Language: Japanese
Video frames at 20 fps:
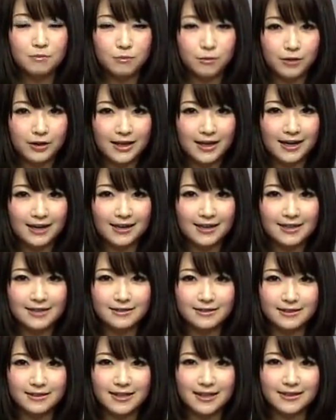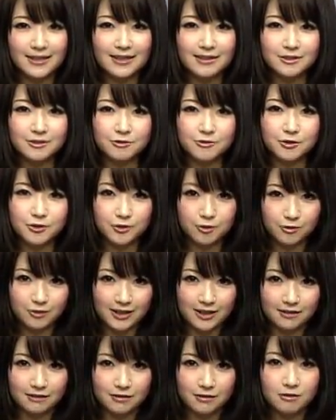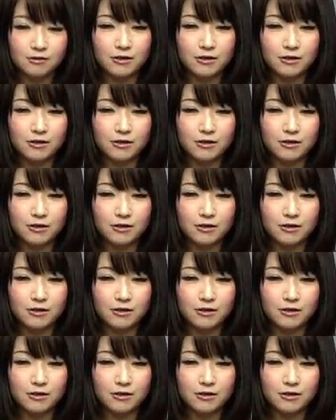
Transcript: 盛り上がりすぎて熱中症に